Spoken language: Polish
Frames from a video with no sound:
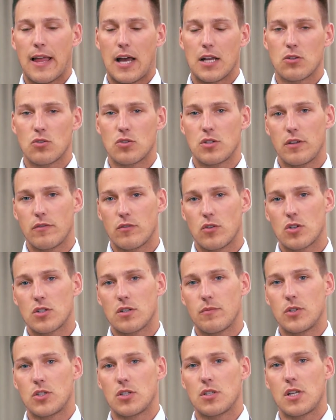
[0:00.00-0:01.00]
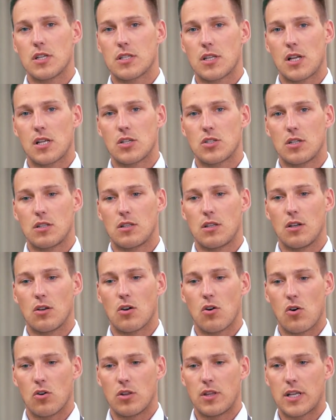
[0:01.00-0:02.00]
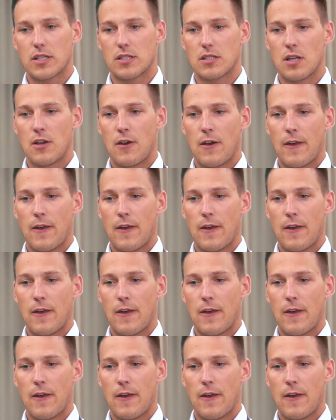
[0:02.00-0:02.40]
a to czy je wdrożymy, czy nie, zależy tylko od nas.